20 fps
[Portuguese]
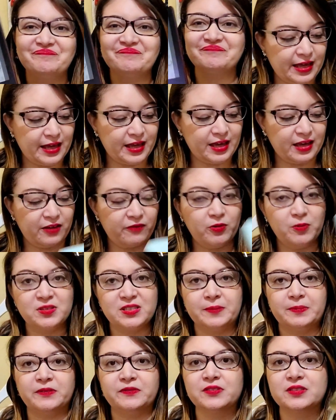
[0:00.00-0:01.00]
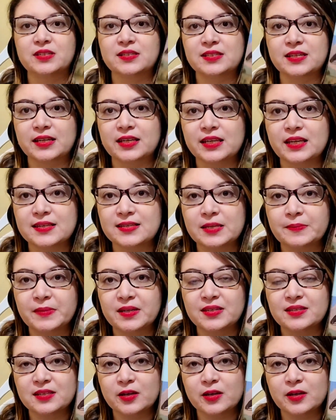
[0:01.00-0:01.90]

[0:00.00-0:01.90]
É, vou mostrar para vocês aqui essa é minha